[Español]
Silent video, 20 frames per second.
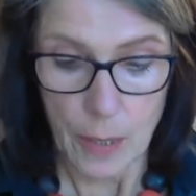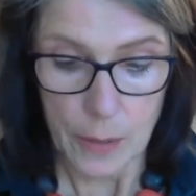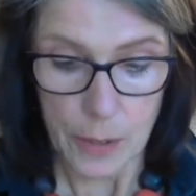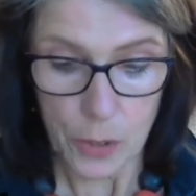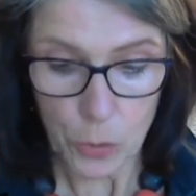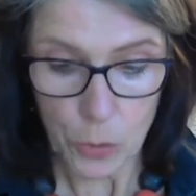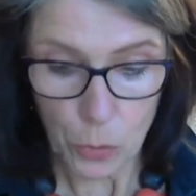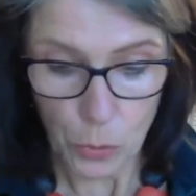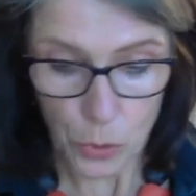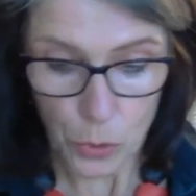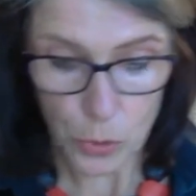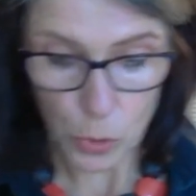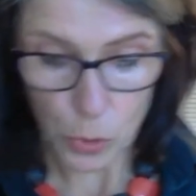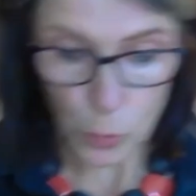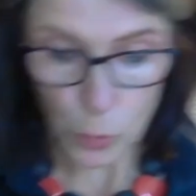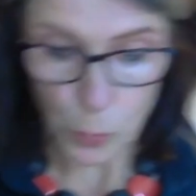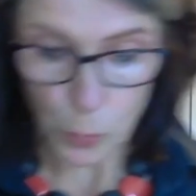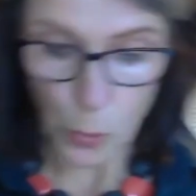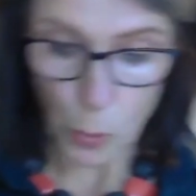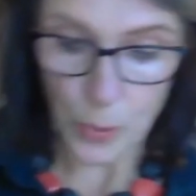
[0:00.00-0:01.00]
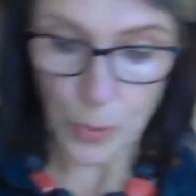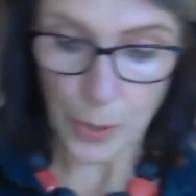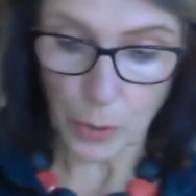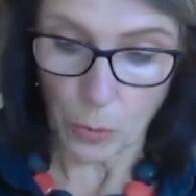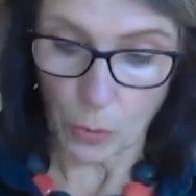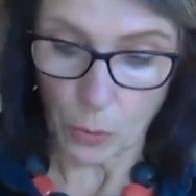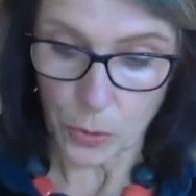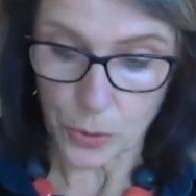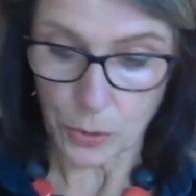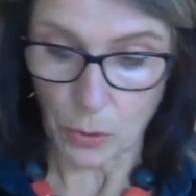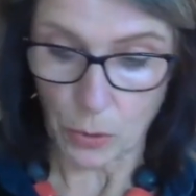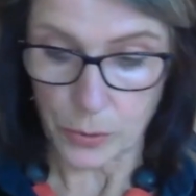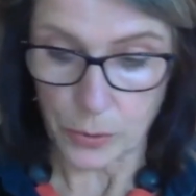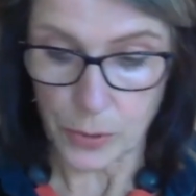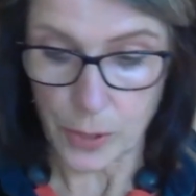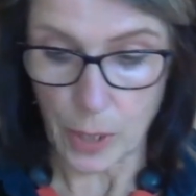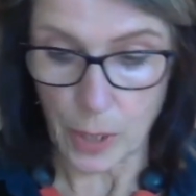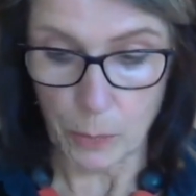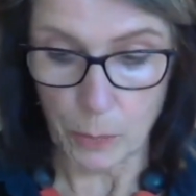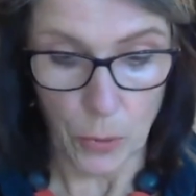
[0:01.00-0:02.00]
discursos públicos
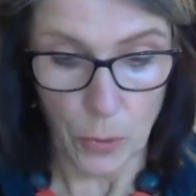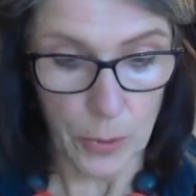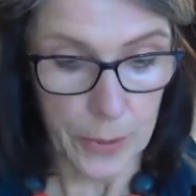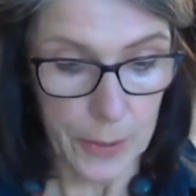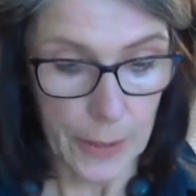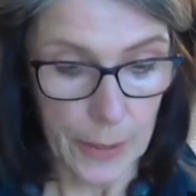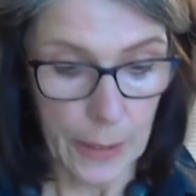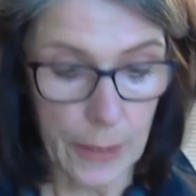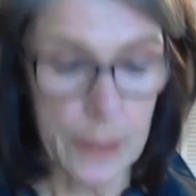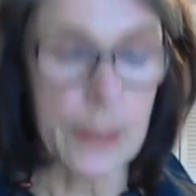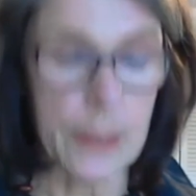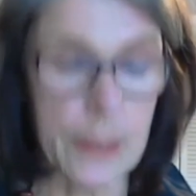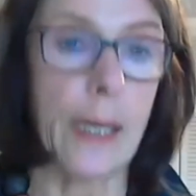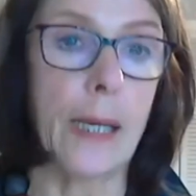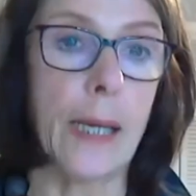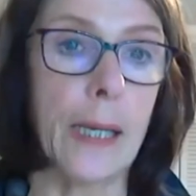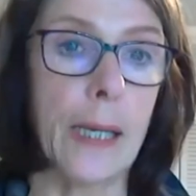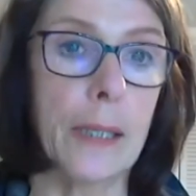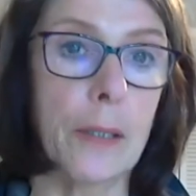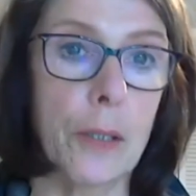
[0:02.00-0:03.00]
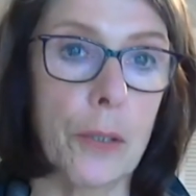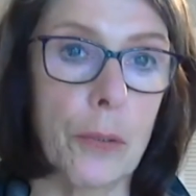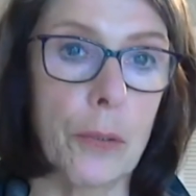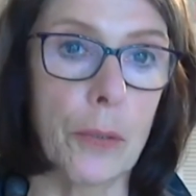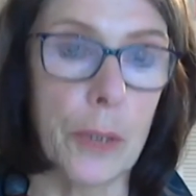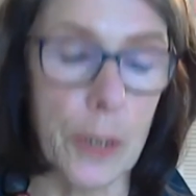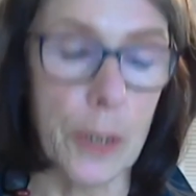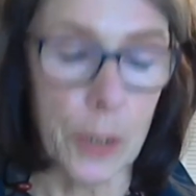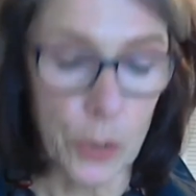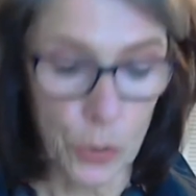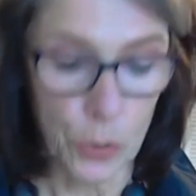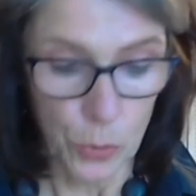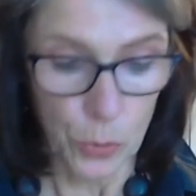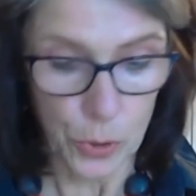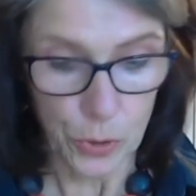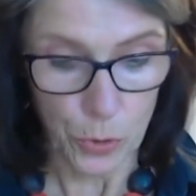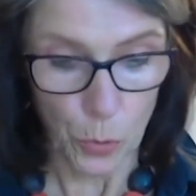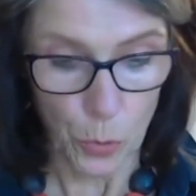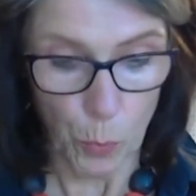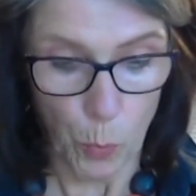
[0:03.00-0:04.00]
contra políticas de género y
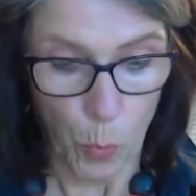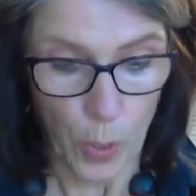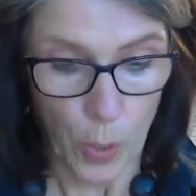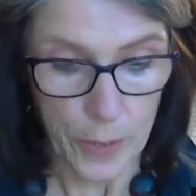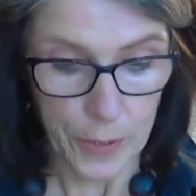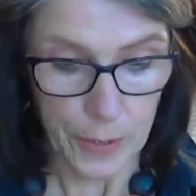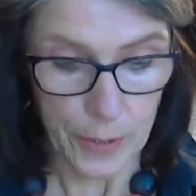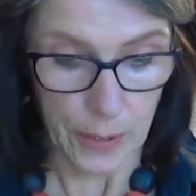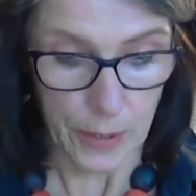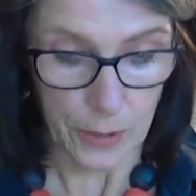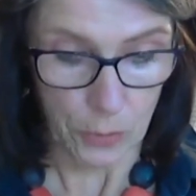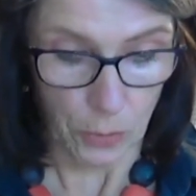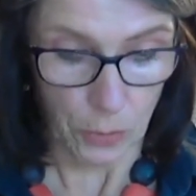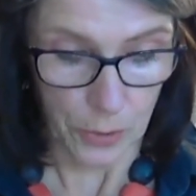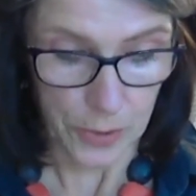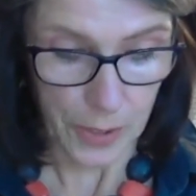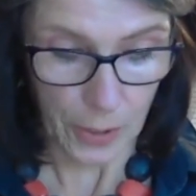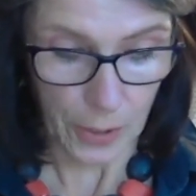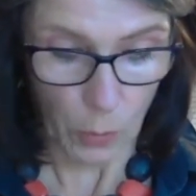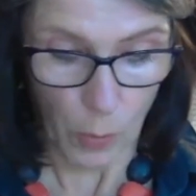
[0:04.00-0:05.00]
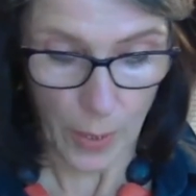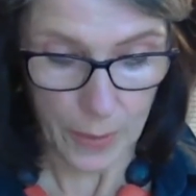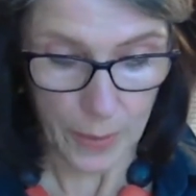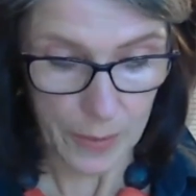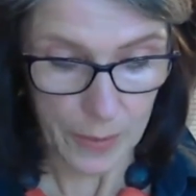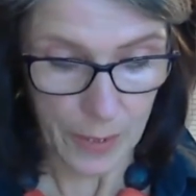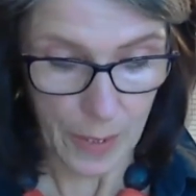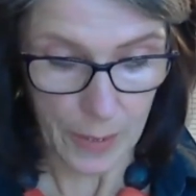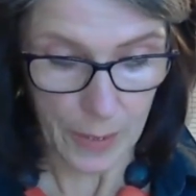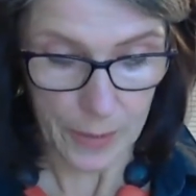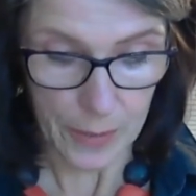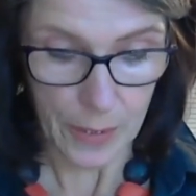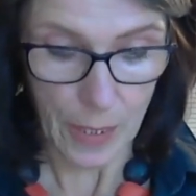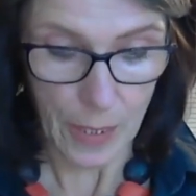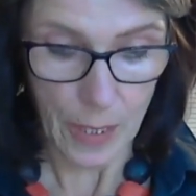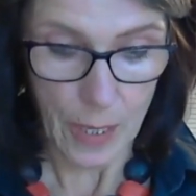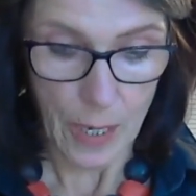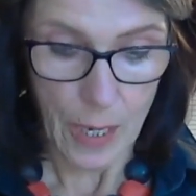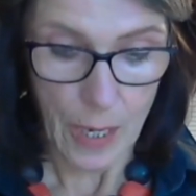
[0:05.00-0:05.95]
sus supuestas consecuencias,